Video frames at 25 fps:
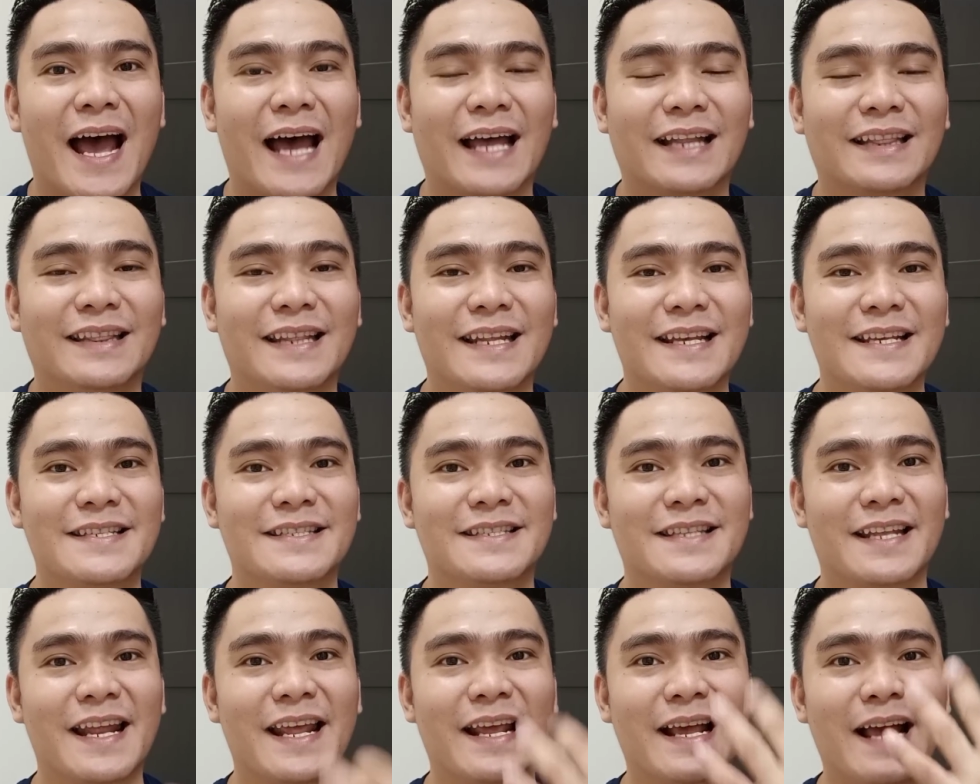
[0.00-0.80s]
At
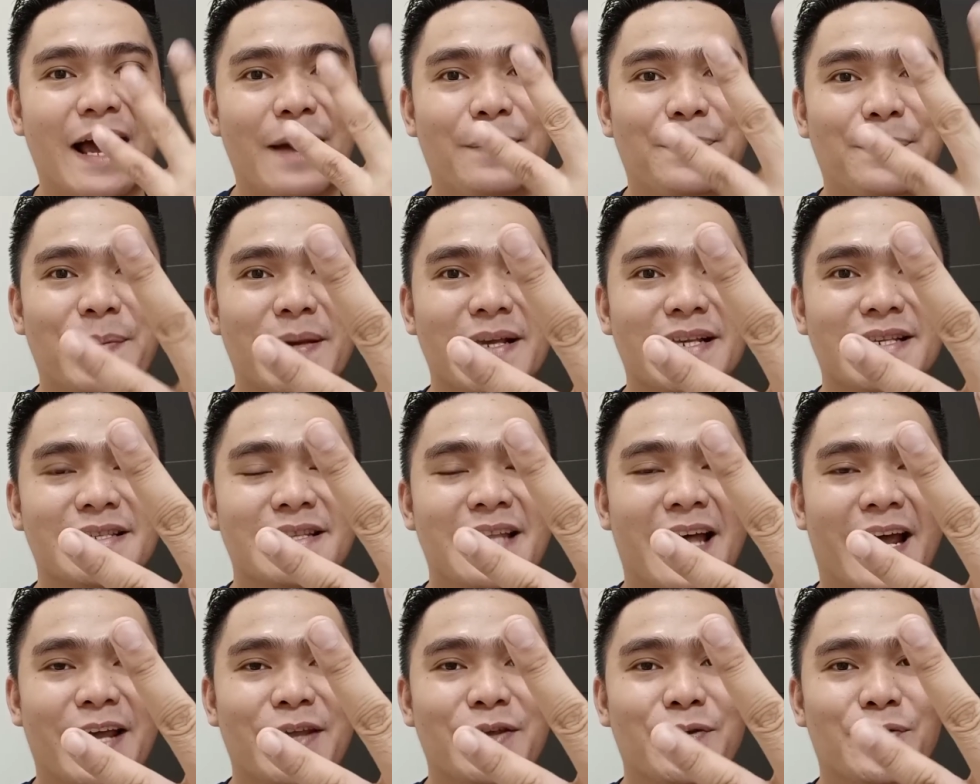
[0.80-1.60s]
least 3
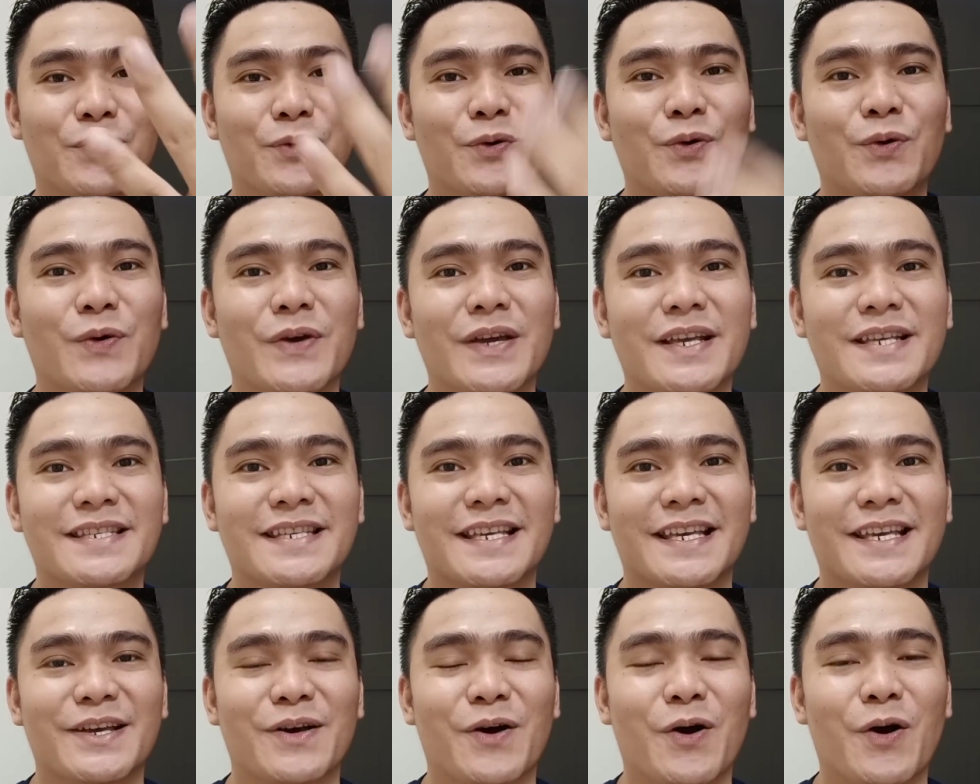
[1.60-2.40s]
copies ng inyong
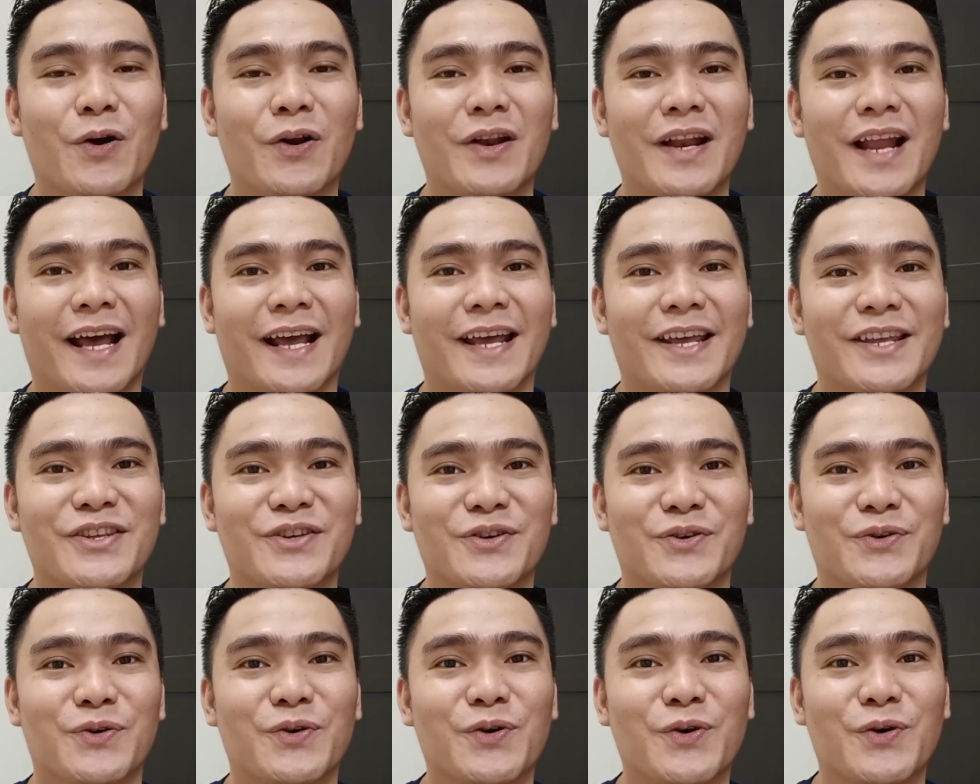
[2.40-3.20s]
OEC or ng
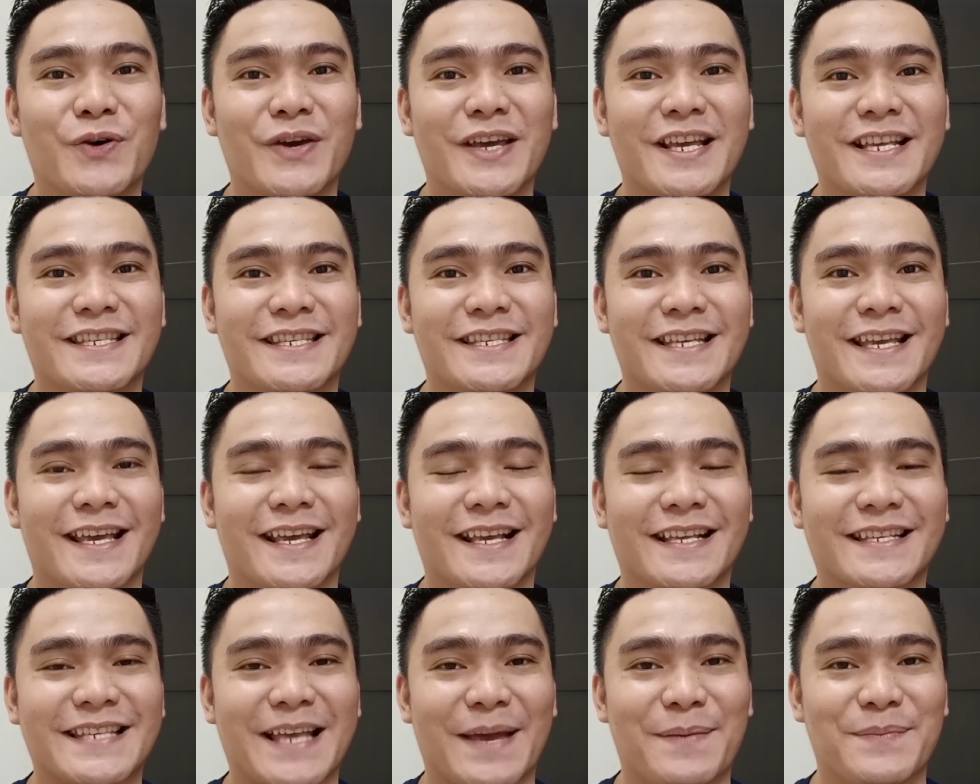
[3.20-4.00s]
inyong
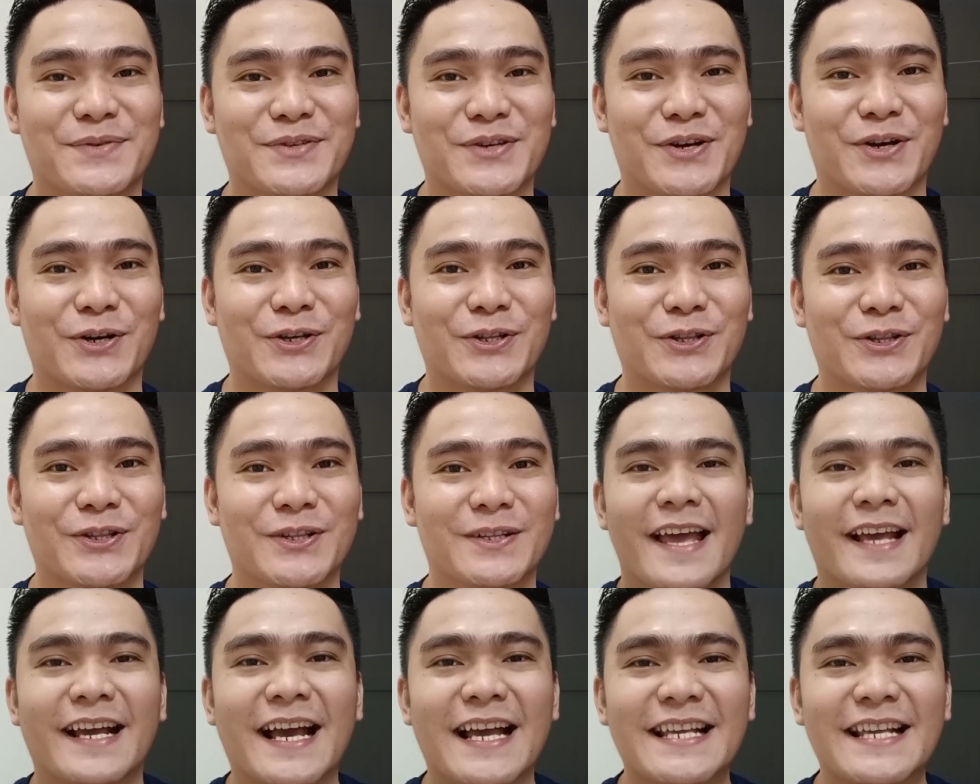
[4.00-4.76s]
OEC exemption.